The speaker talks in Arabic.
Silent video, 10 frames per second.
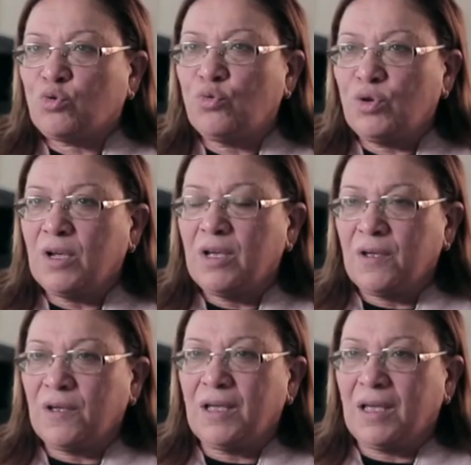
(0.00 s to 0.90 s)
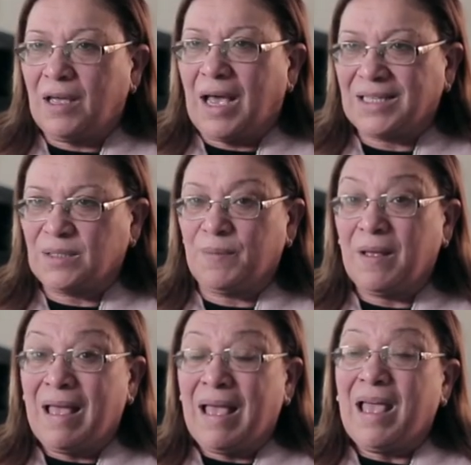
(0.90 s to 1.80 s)
تكون آه، حسب
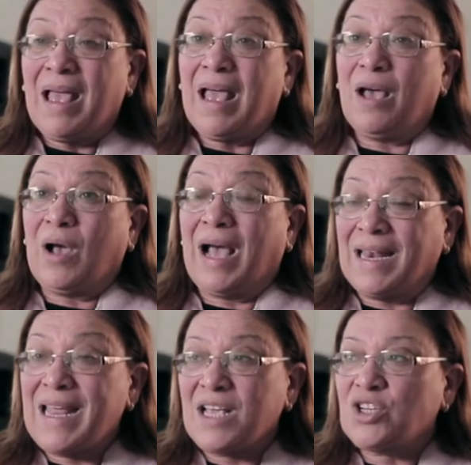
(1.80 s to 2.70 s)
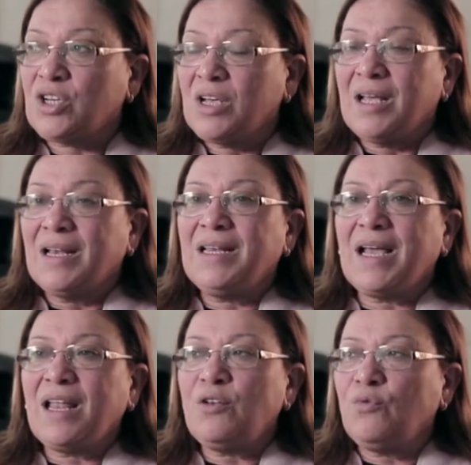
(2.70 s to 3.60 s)
علاش
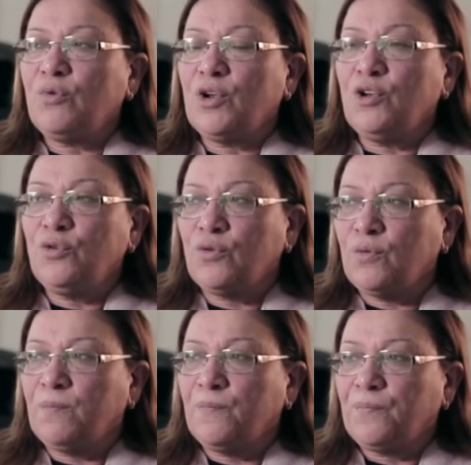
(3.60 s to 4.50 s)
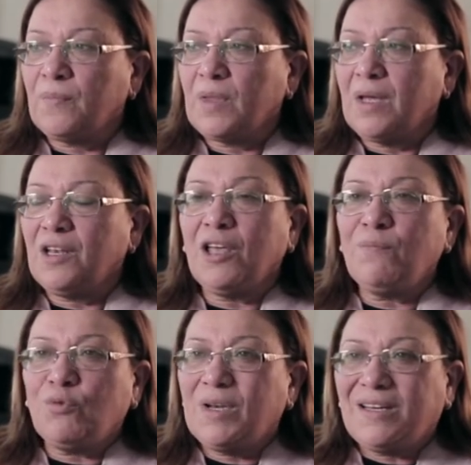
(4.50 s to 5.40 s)
لانه اليوم
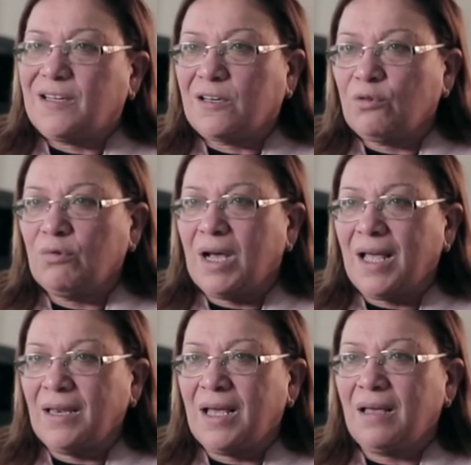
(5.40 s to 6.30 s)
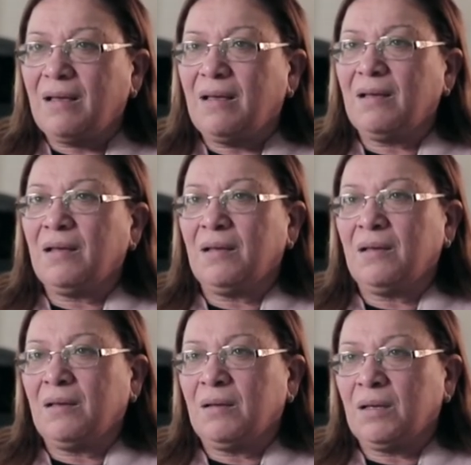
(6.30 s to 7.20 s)
نحب ولا نكره احنا
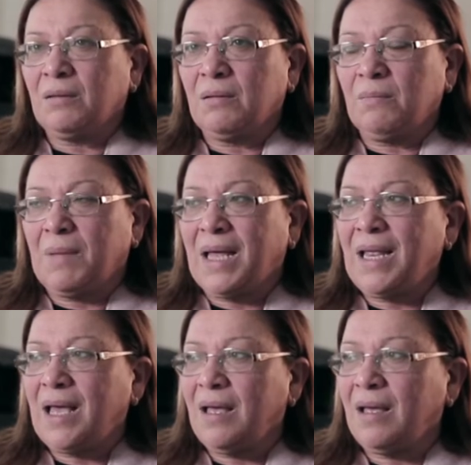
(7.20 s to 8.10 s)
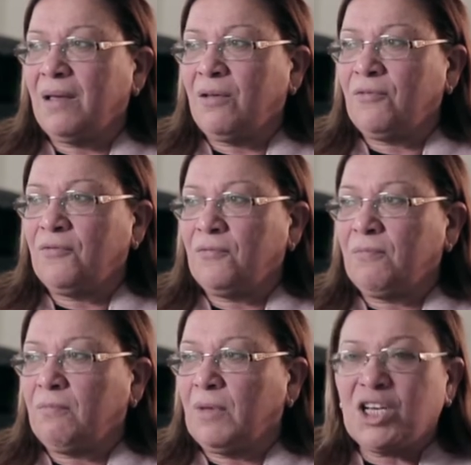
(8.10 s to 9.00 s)
معناها
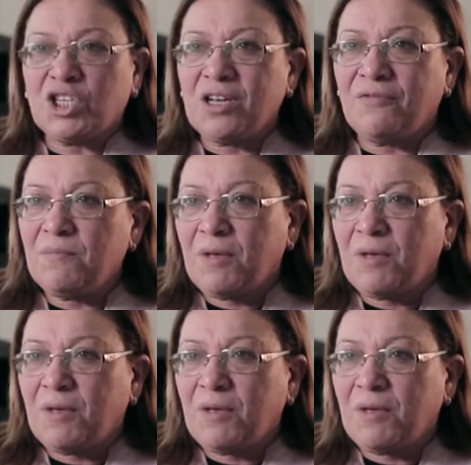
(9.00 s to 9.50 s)
عشنا في